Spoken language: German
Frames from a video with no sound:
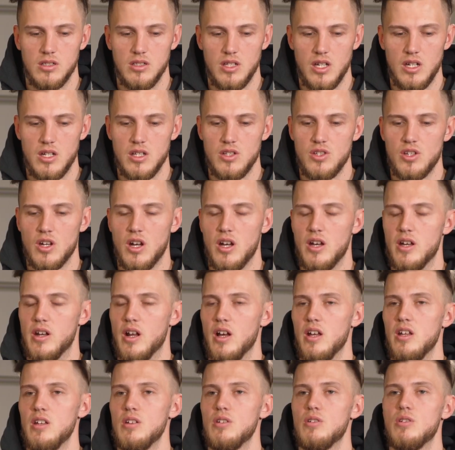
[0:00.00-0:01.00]
äh, jedes Jahr
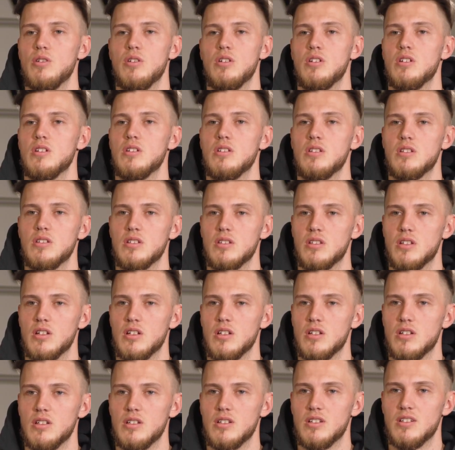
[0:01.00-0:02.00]
erreichen können,
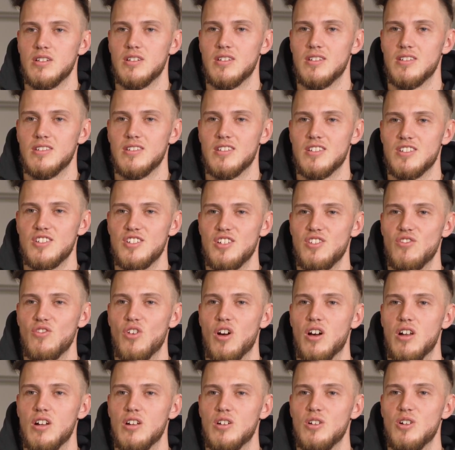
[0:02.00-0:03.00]
dann, äh, dann sind
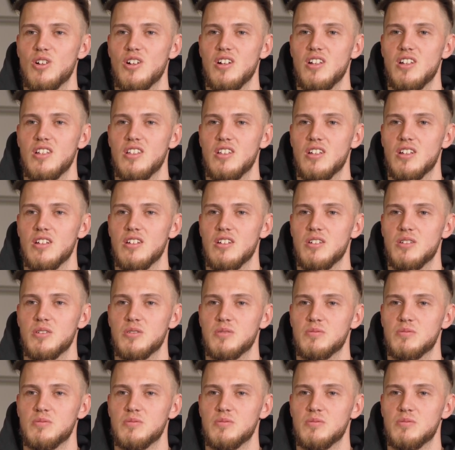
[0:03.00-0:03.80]
wir alle glücklich, denke ich.